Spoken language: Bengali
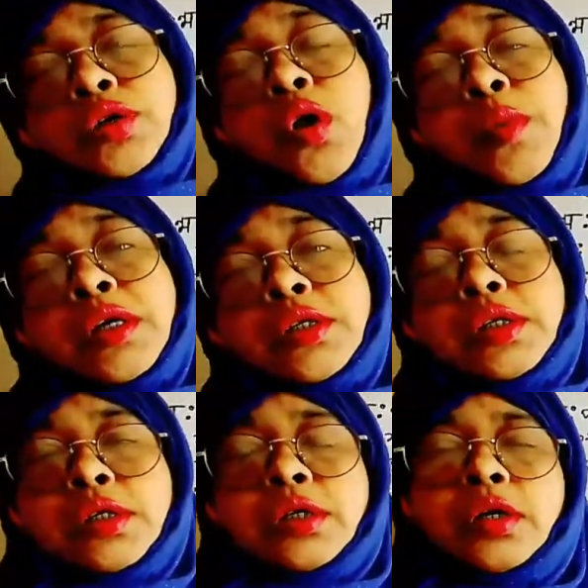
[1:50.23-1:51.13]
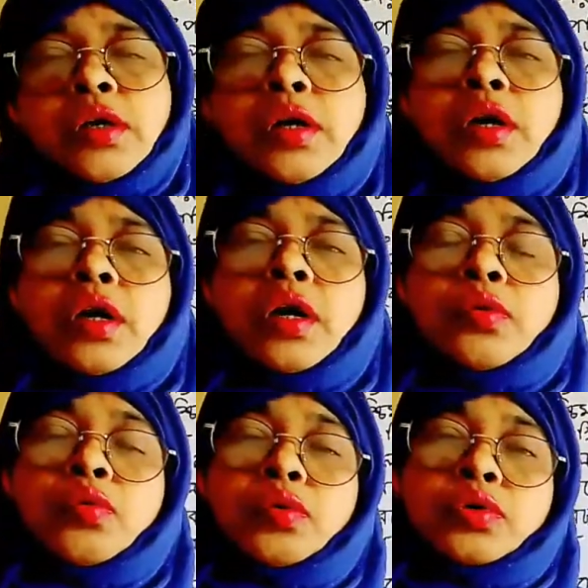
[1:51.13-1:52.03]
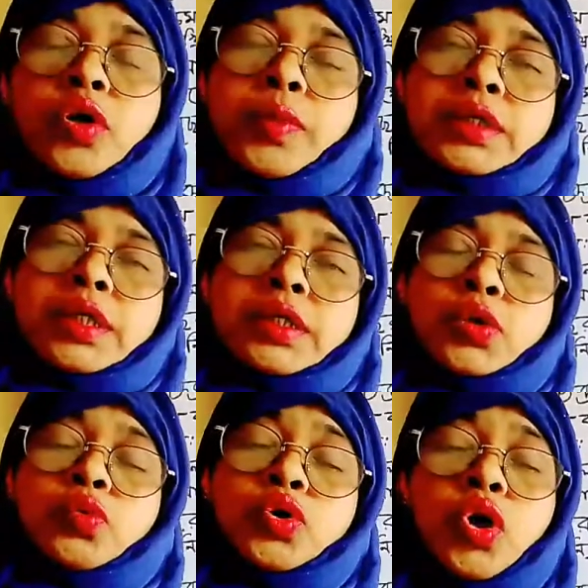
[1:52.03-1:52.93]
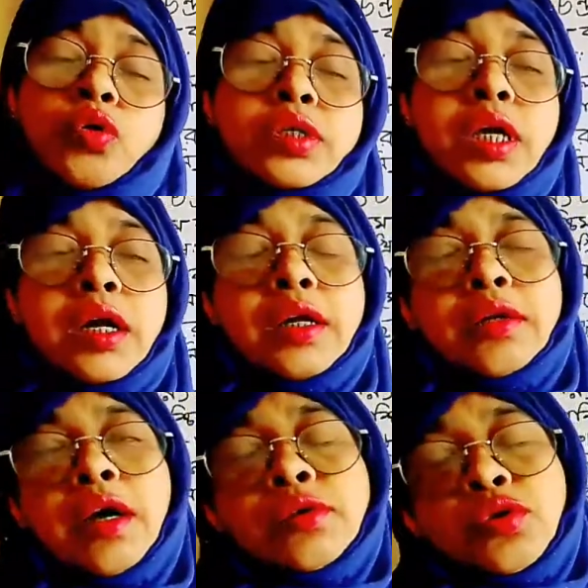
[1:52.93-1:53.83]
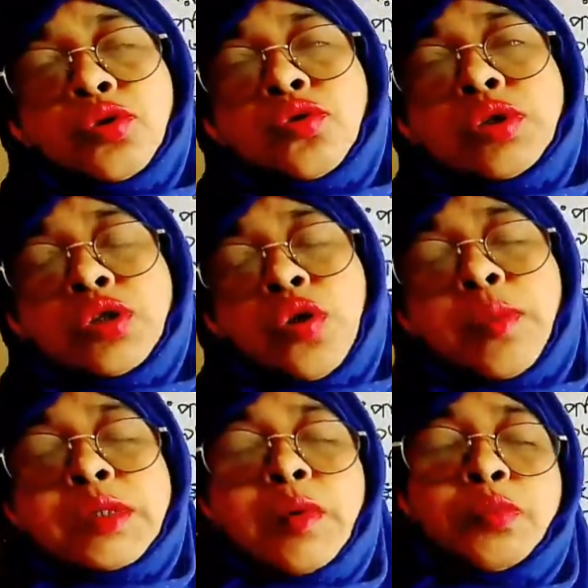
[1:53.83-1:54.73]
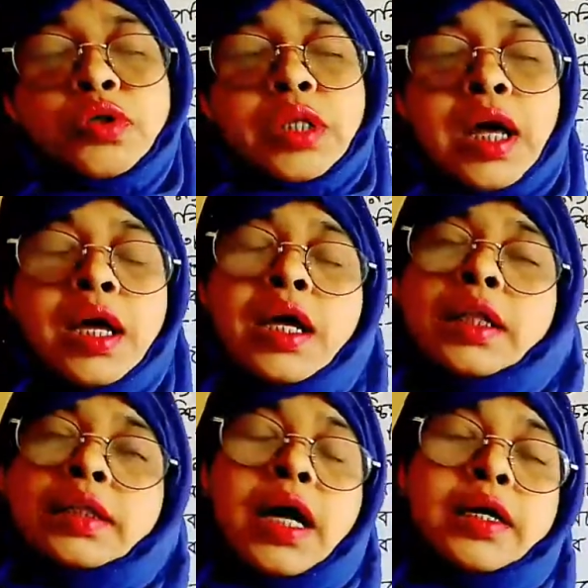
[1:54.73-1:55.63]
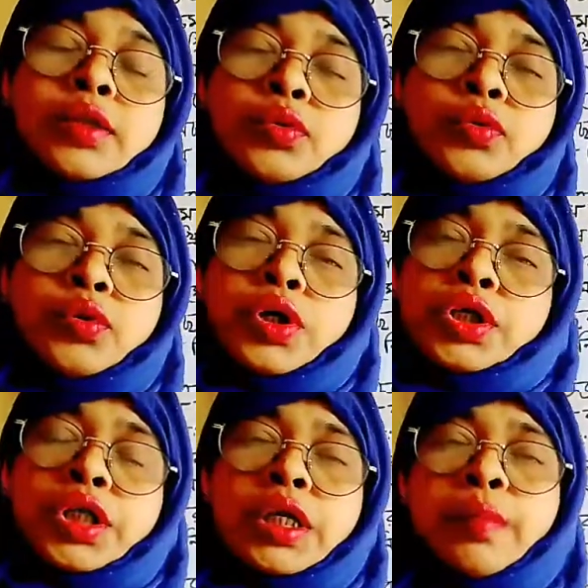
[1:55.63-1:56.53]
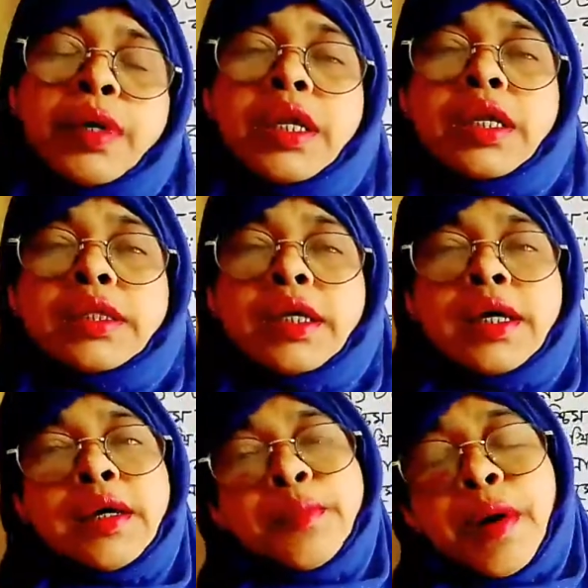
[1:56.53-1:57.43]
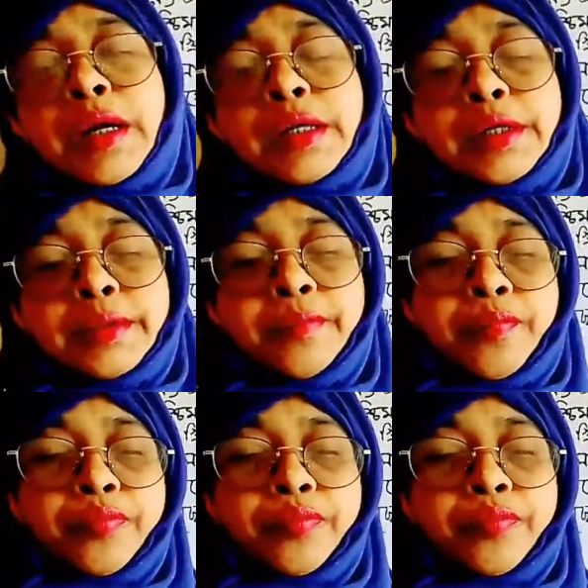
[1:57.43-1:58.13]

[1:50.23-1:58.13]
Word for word: সমাজ সমাজের যে কুসংস্কার আচ্ছন্ন যে সমাজ ব্যবস্থা তা কিন্তু সেটা মেনে নিতে পারেনি